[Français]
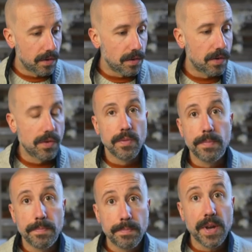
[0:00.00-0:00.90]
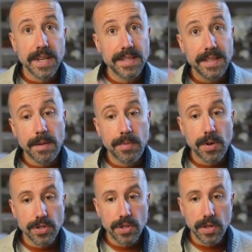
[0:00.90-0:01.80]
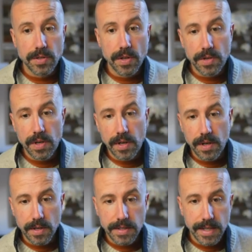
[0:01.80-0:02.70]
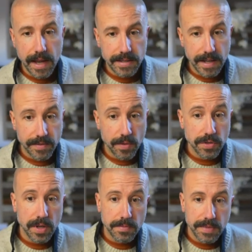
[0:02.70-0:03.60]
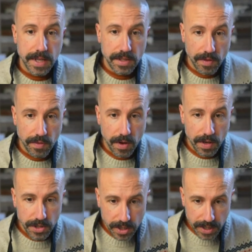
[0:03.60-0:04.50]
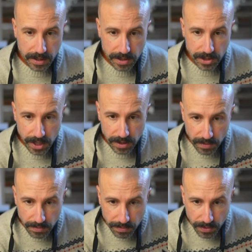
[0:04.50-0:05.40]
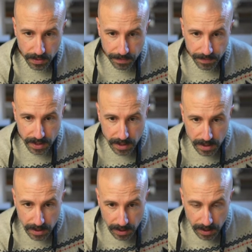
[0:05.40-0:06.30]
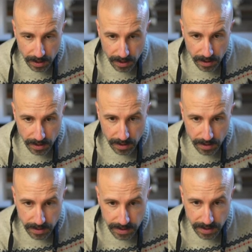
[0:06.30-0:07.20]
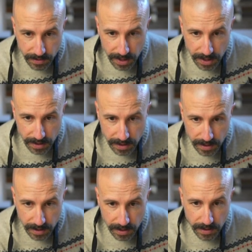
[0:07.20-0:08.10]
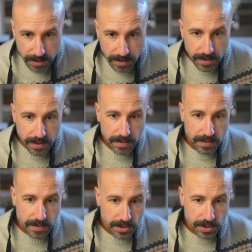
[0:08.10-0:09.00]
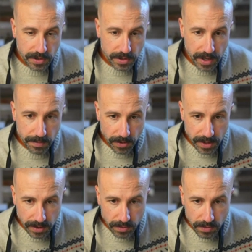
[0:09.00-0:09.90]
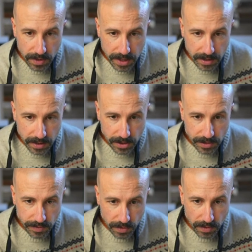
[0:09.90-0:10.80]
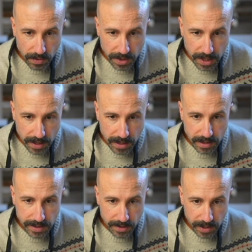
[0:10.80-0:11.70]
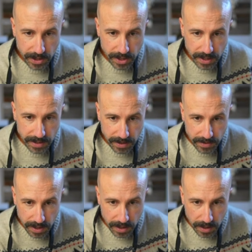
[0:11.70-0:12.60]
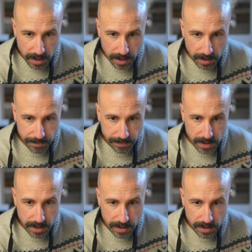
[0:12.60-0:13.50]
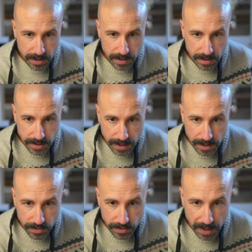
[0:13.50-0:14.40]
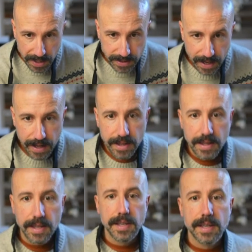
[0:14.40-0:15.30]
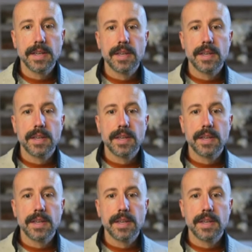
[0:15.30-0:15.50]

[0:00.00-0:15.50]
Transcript: on, prenait cette approche-là. Donc, ça, fonctionne bien, tu vas voir. je regarde le chat un peu. Euh, salut Lynn, euh, je te réponds tantôt Lynn, j'ai vu ton courriel. Salut Régent, salut Nicolas, euh, salut Pascal,